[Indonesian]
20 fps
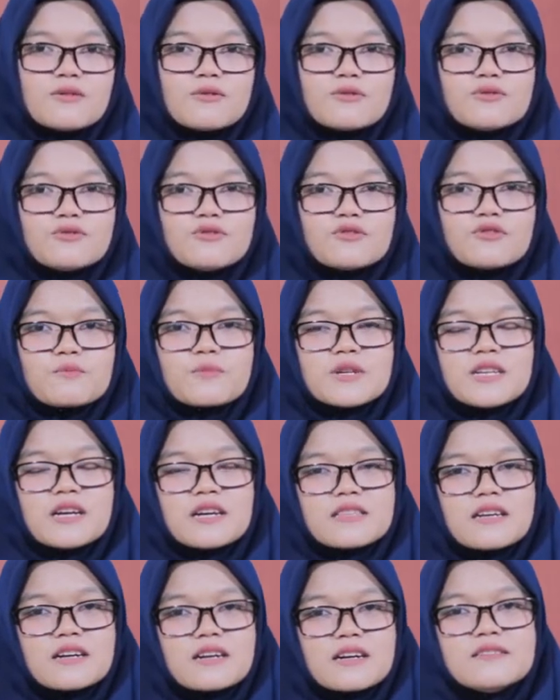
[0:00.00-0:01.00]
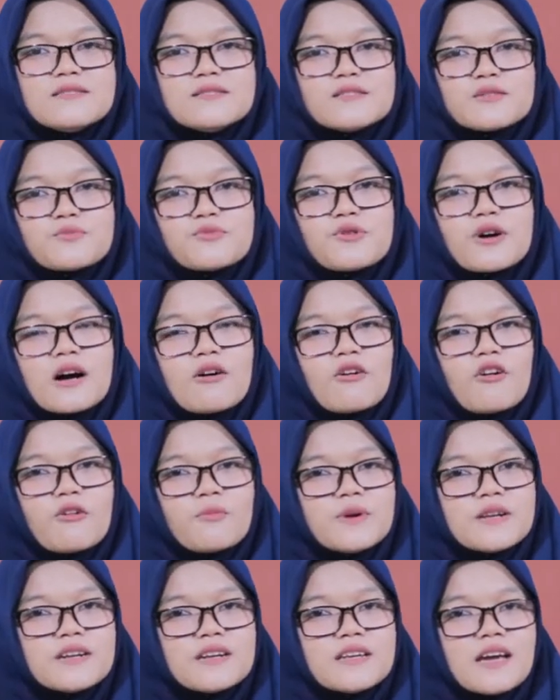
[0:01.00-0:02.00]
untuk menyatakan sebuah
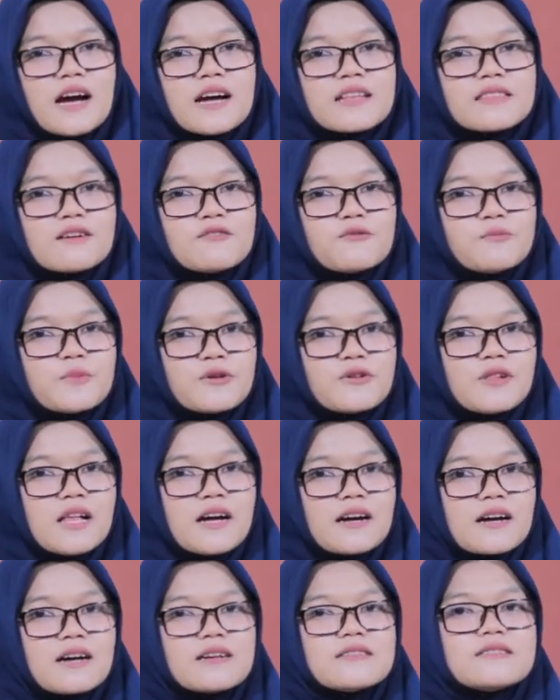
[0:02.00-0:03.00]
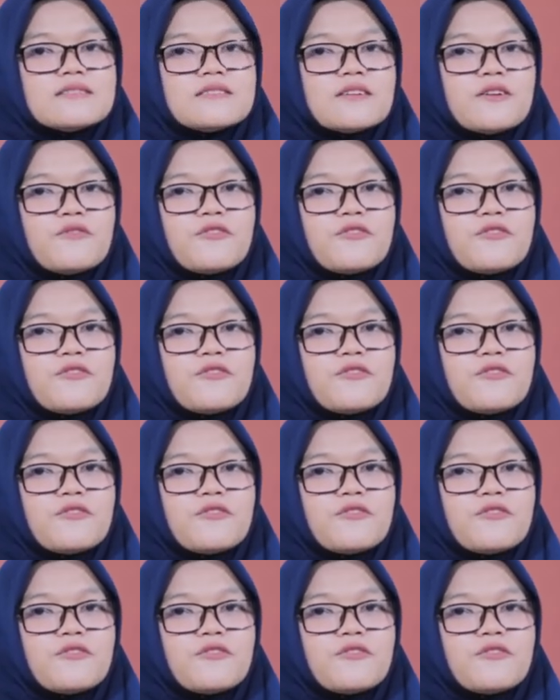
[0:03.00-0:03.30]
opini atau penolakan.